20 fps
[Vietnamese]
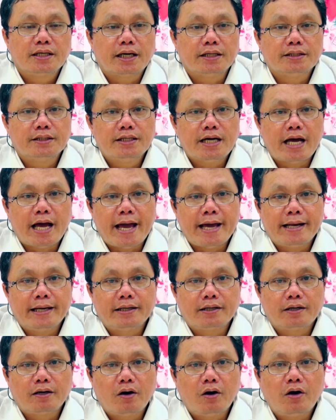cái thứ hai
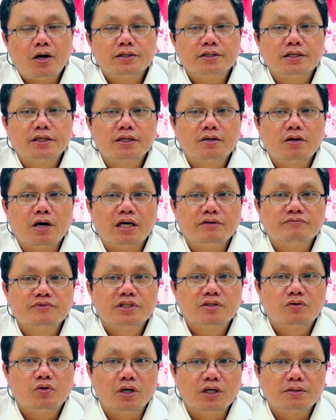là có những loại
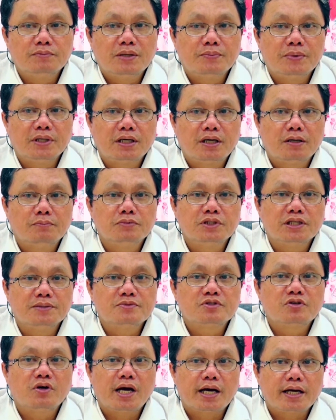vi khuẩn mà mình không
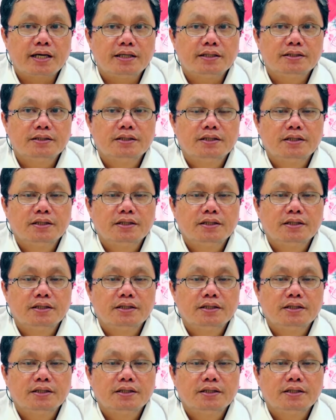kiểm soát á,